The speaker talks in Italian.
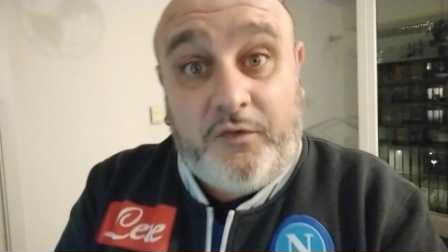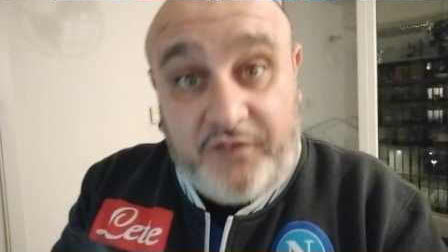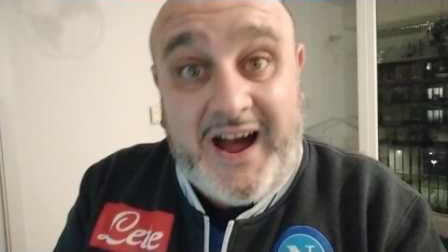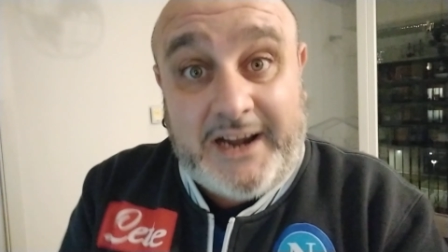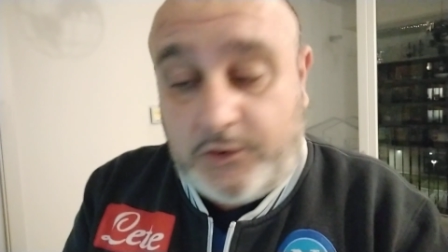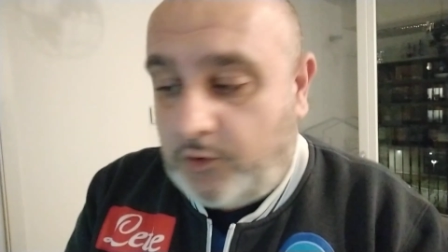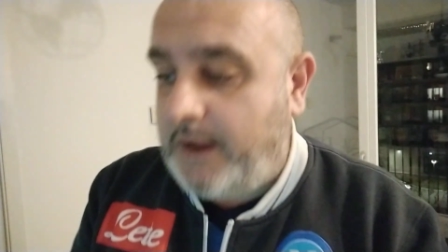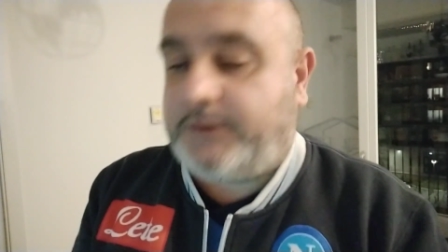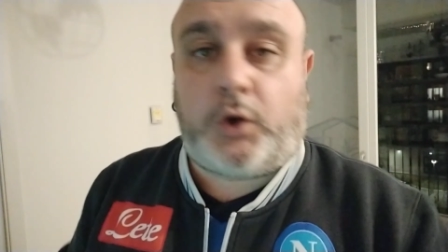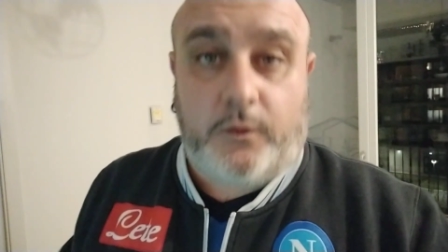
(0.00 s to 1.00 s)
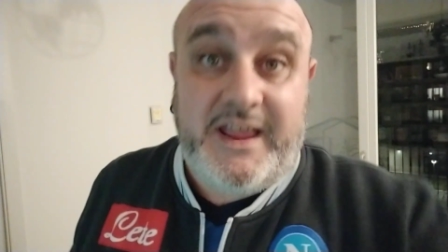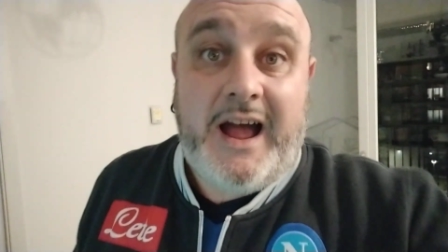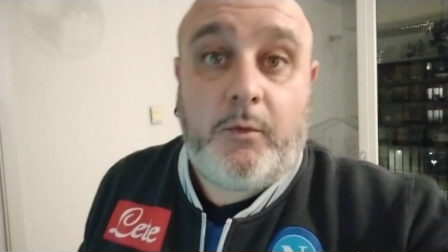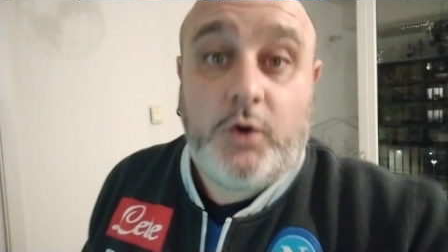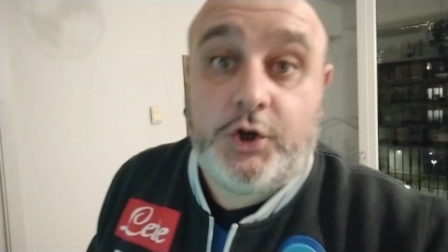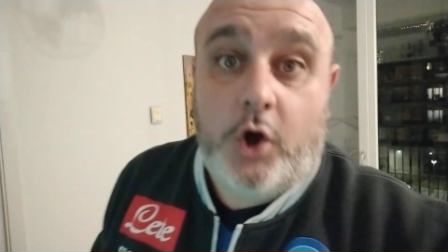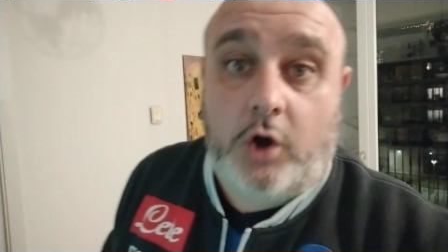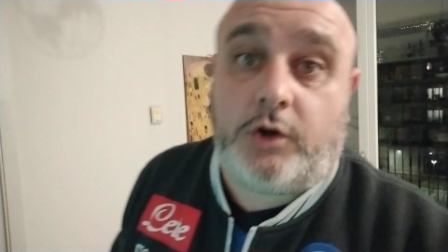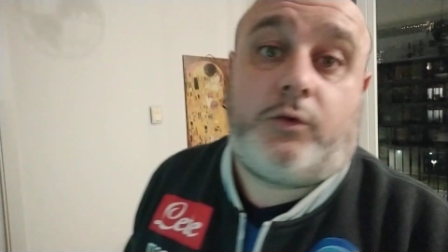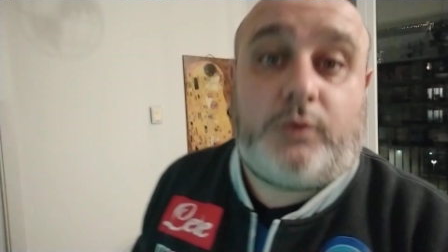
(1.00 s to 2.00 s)
farlo e troviamo il
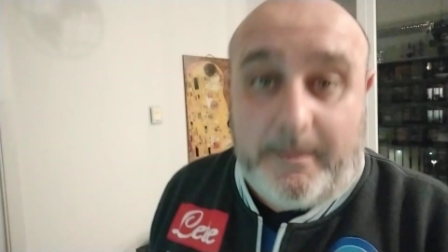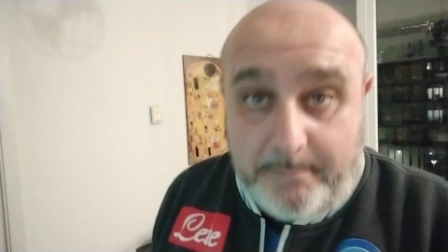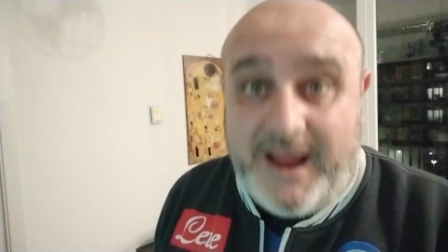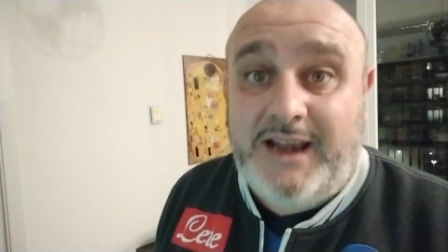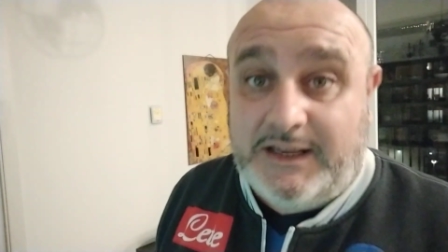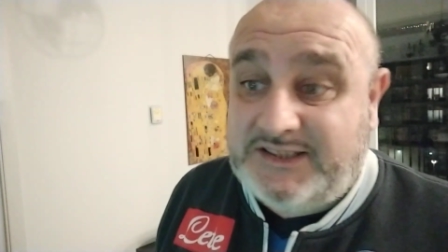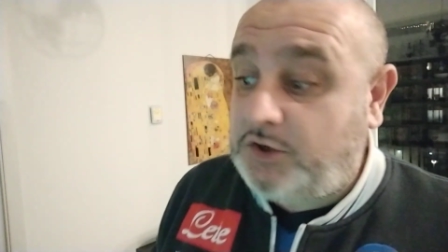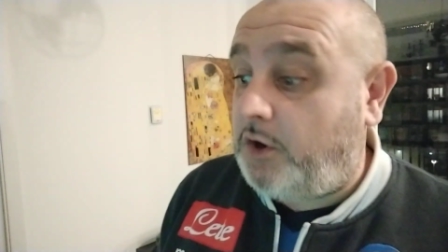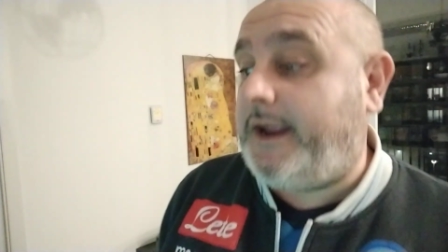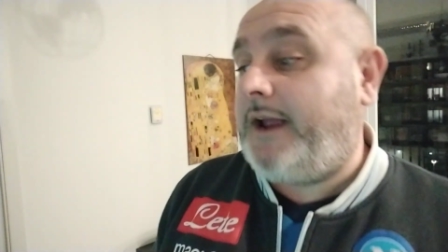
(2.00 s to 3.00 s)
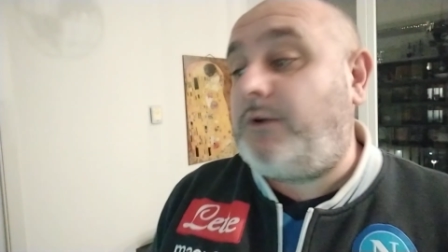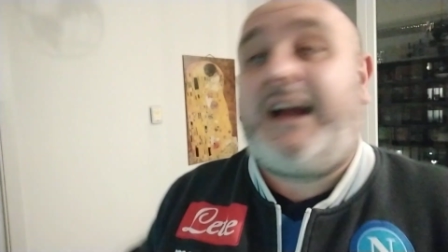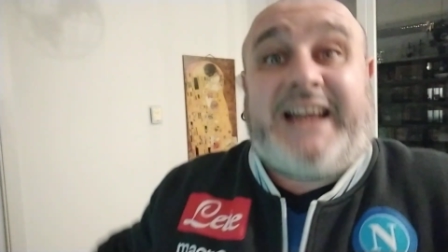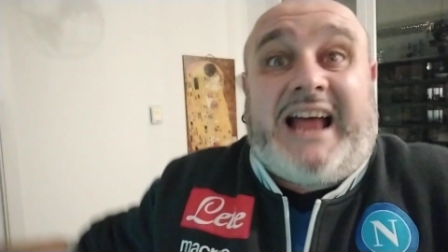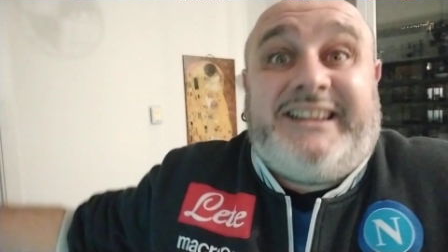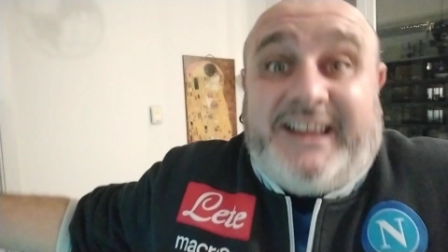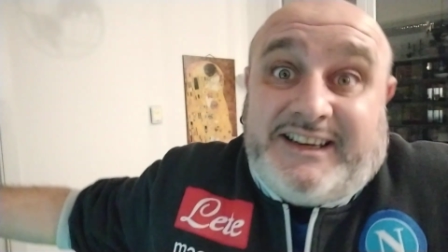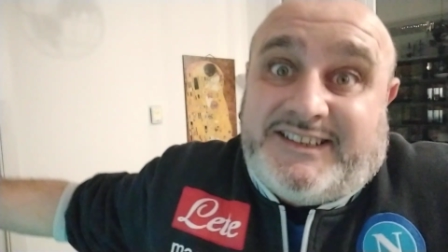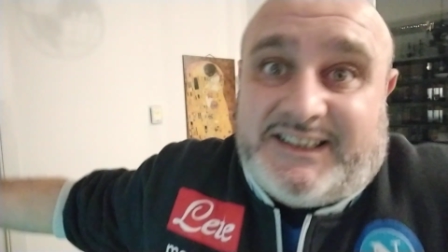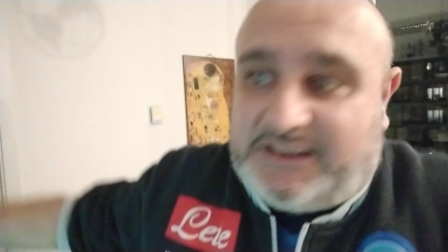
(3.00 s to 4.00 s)
gol con una bella azione e una grande
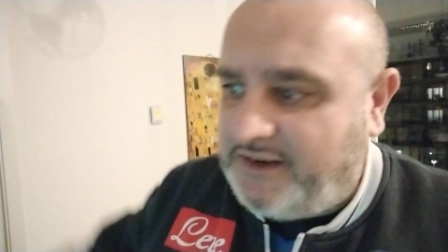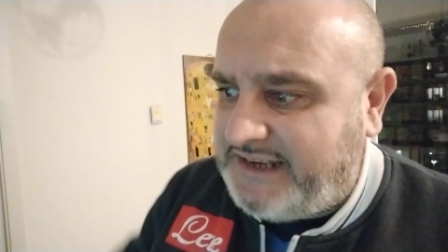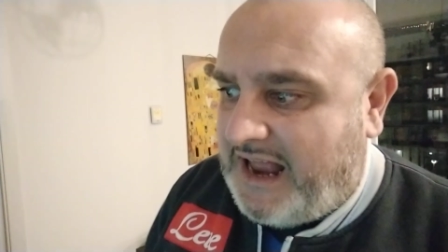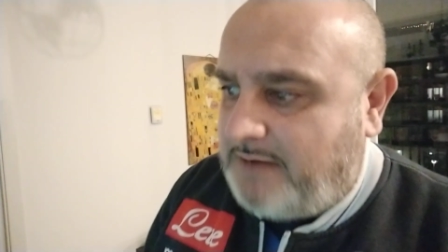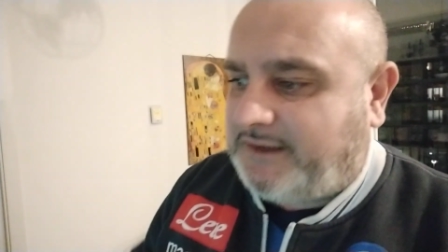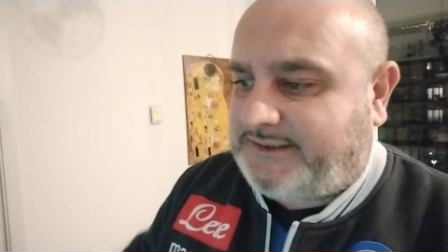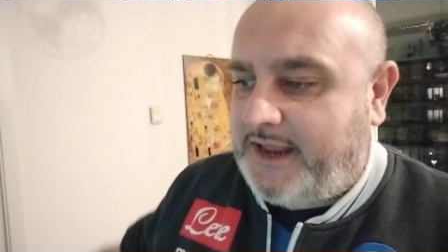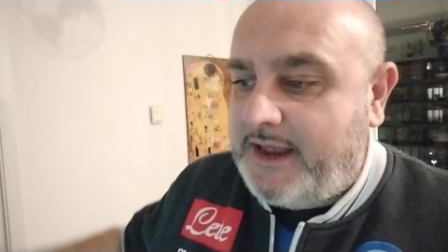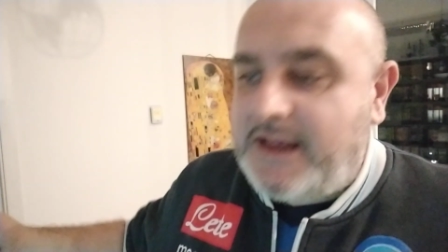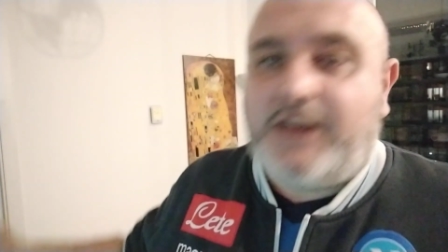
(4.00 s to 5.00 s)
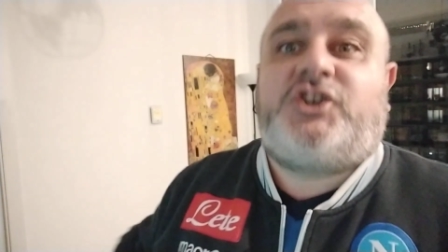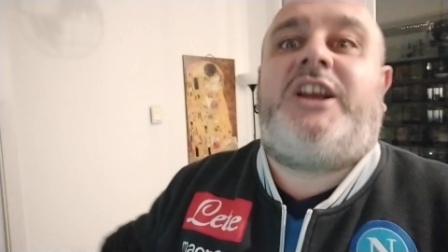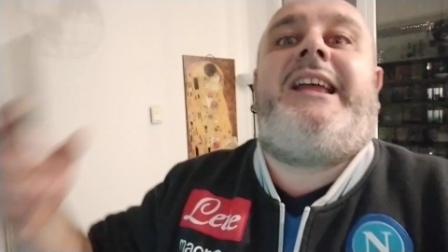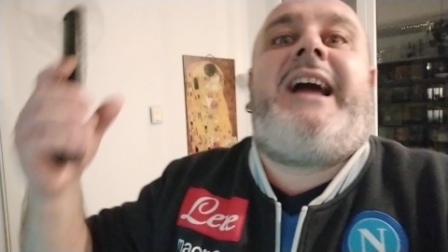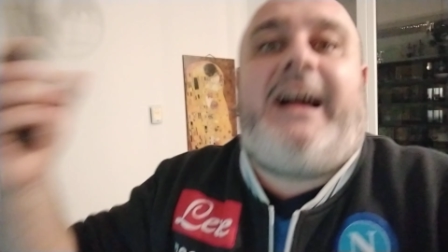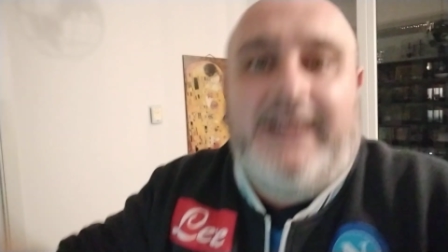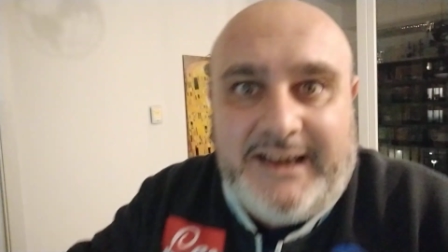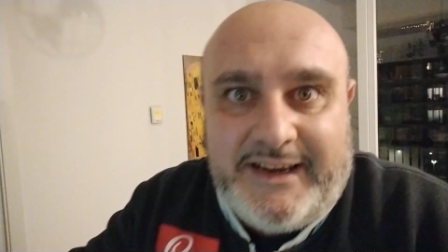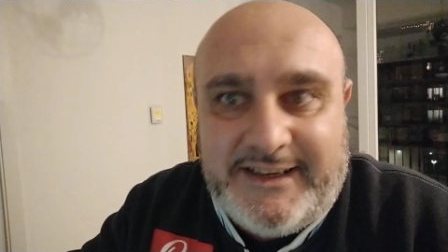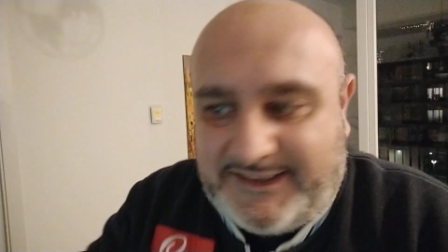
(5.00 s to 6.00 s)
iniziativa di Elmas che ce le ha
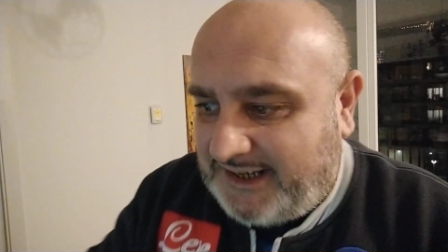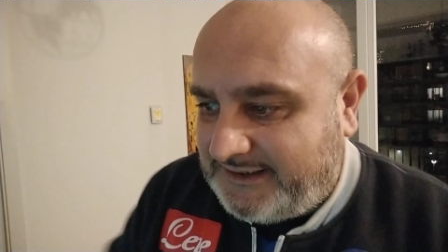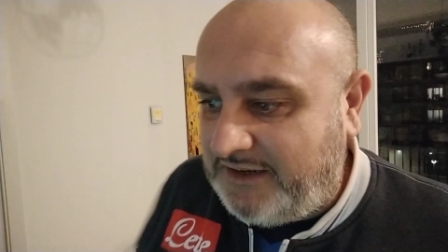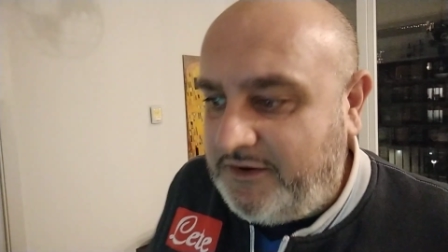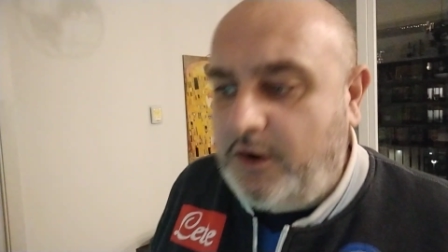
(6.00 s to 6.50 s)
le iniziative.